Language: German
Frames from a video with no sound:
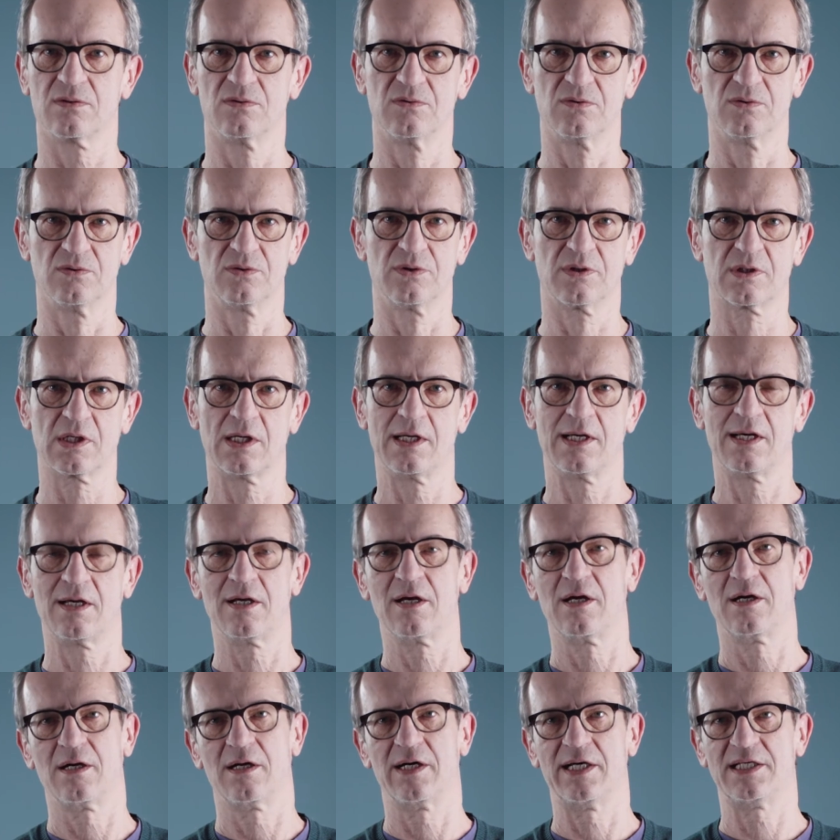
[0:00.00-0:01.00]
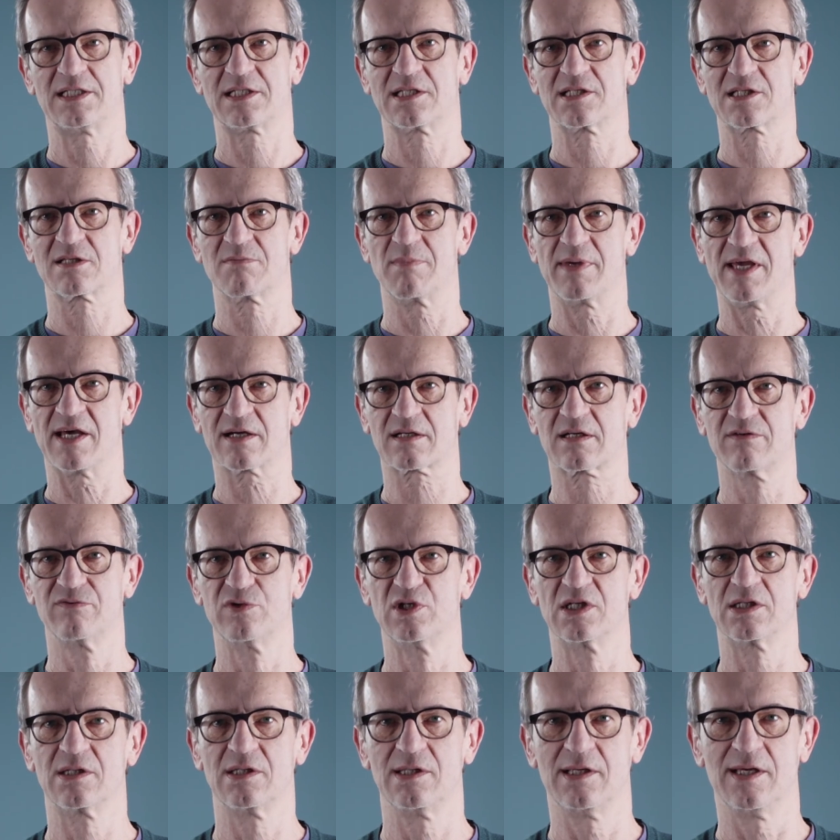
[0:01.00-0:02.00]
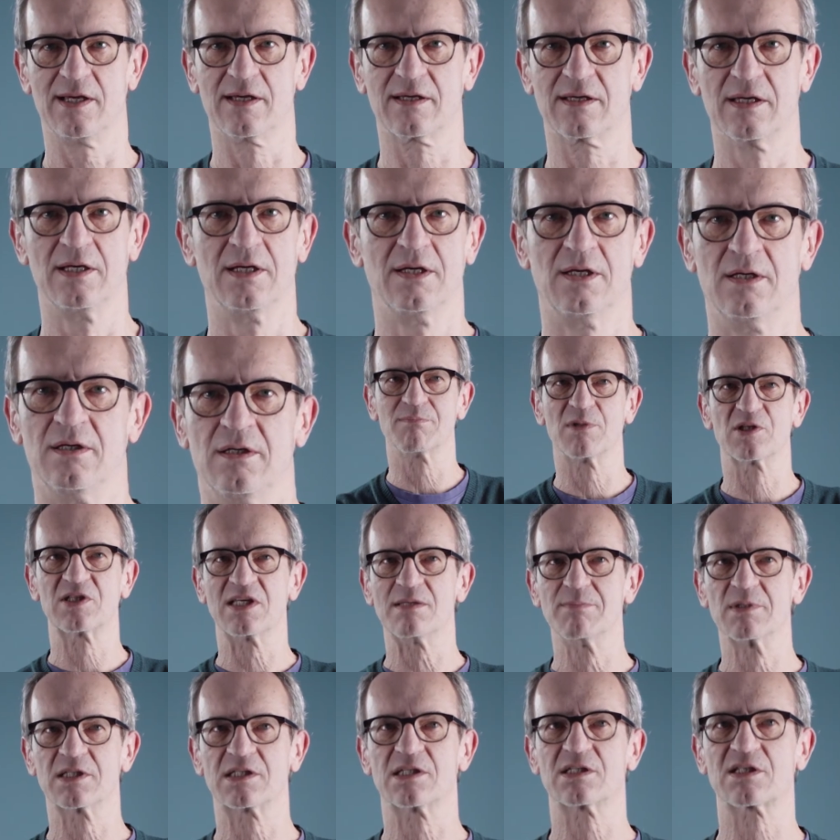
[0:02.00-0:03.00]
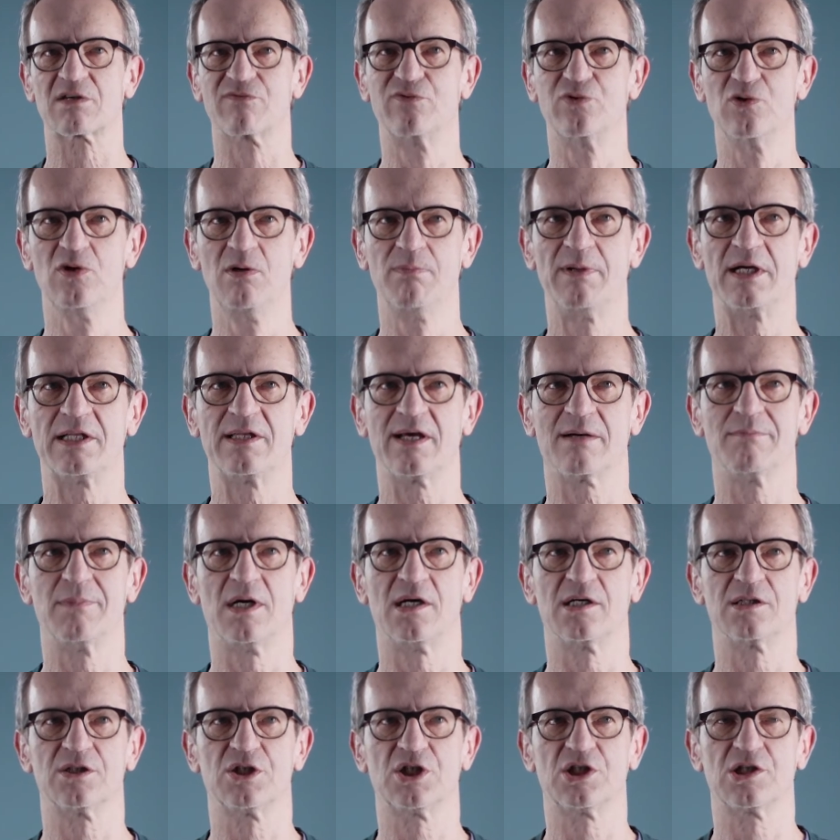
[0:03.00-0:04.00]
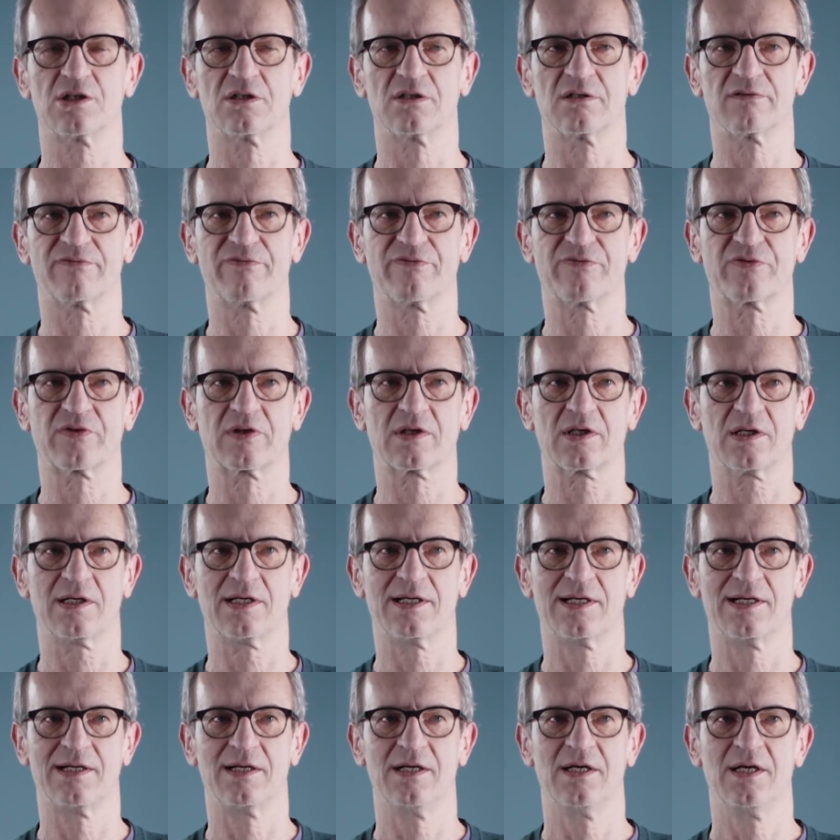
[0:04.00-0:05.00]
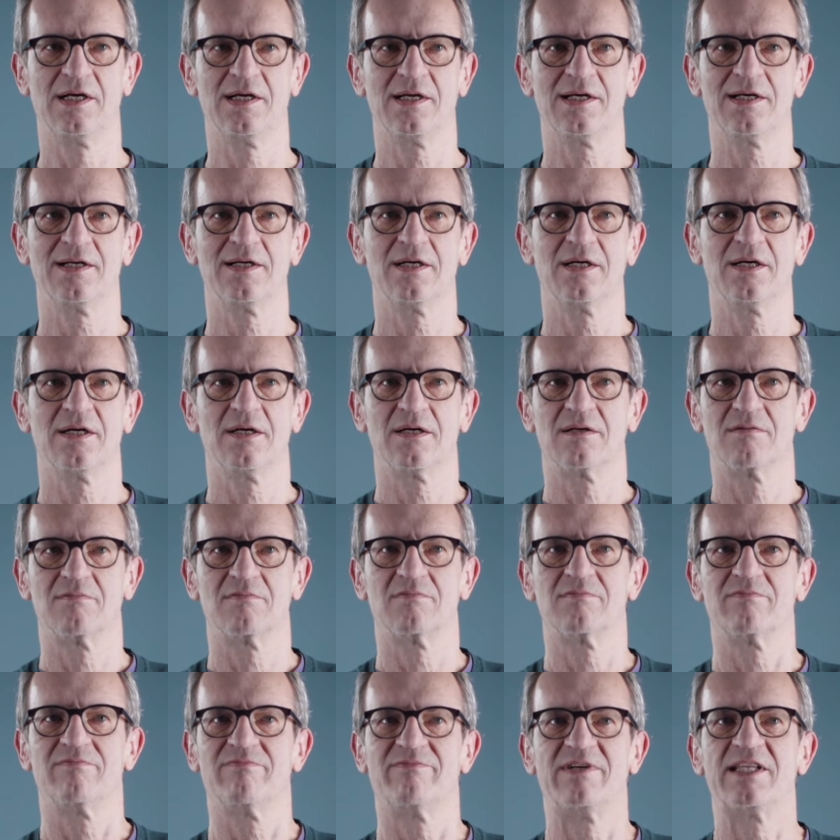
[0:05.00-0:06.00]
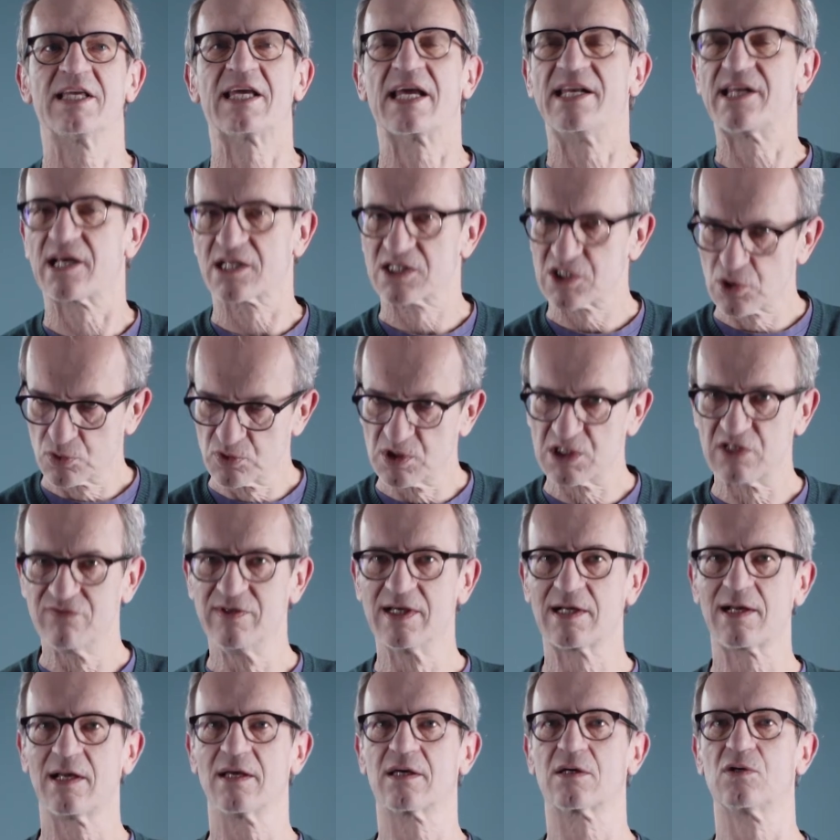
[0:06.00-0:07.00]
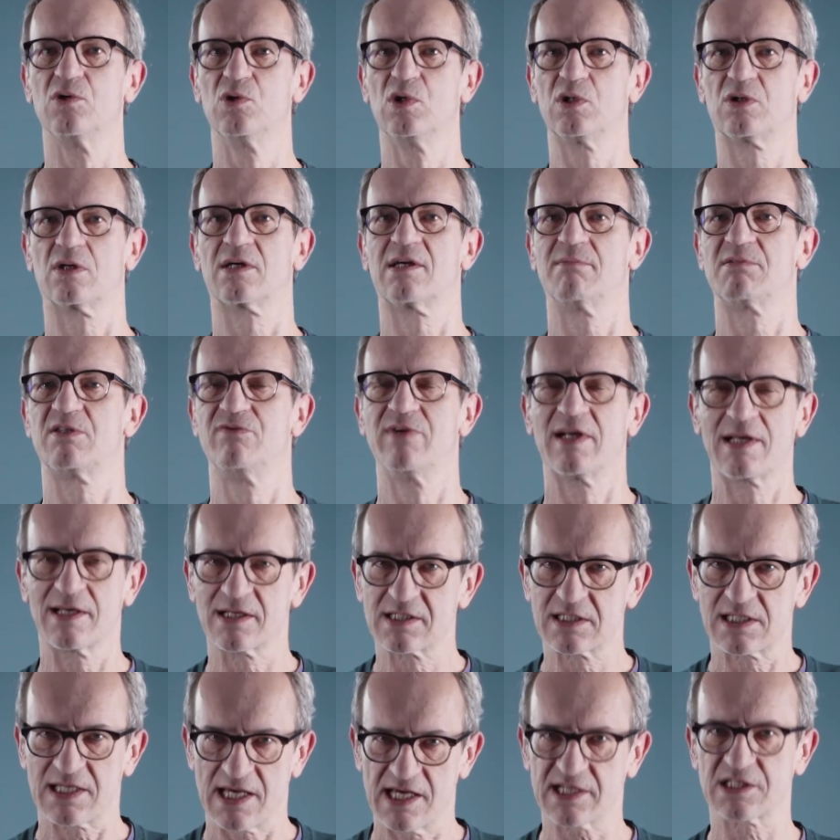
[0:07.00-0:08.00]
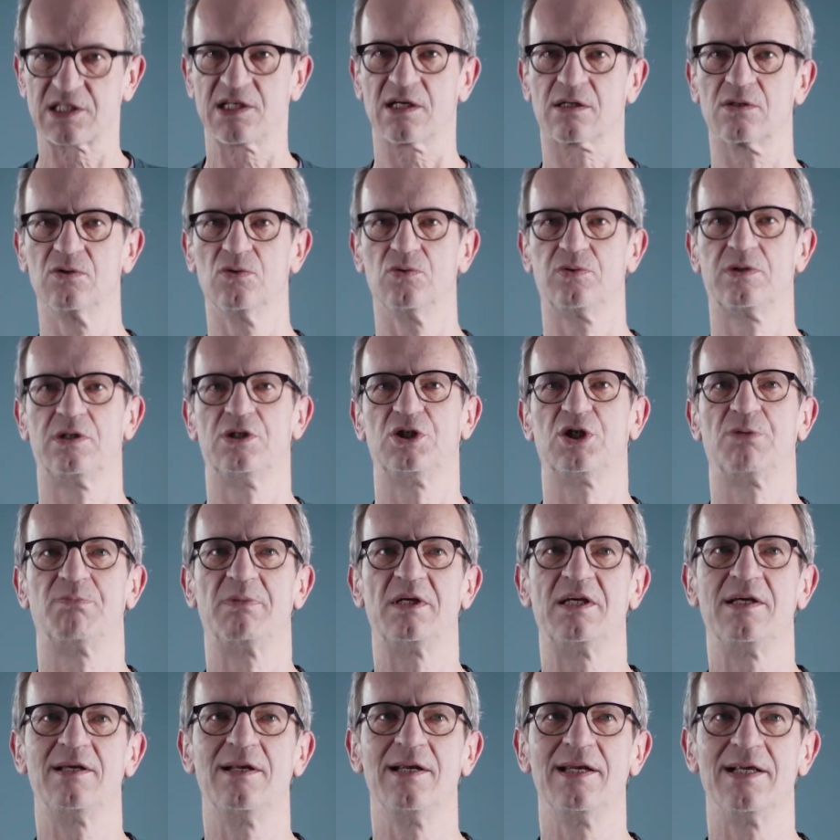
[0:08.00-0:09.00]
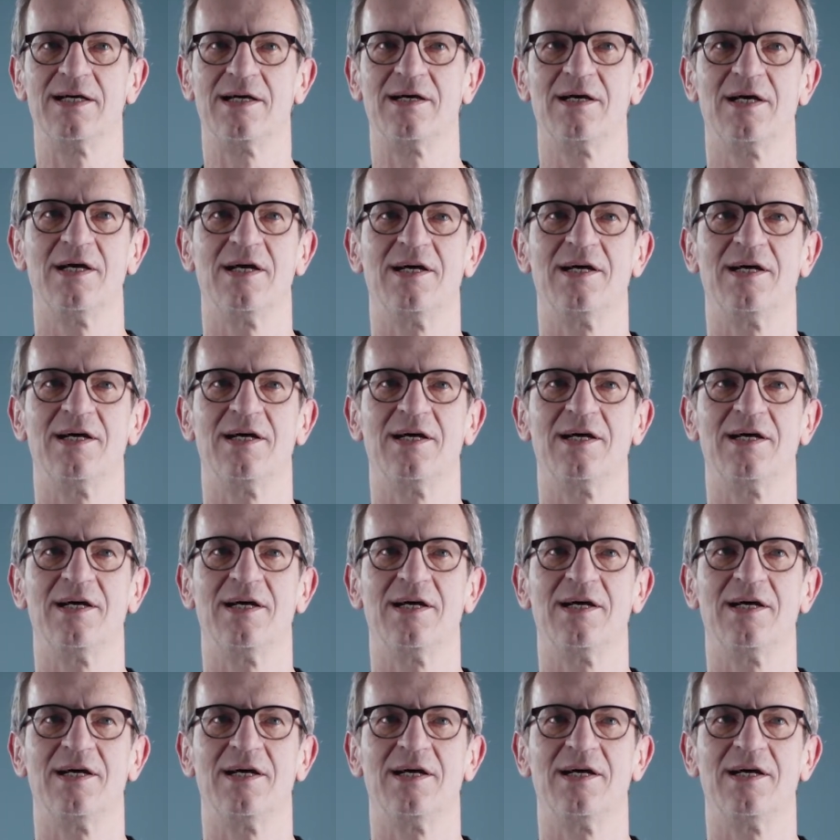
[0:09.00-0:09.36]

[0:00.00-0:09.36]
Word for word: und äußerst merkwürdig. Man hat immer das Gefühl bei der Mannschaft, äh, weil die Generation ist wirklich gut, da gibt es wirklich sehr, sehr gute Spieler,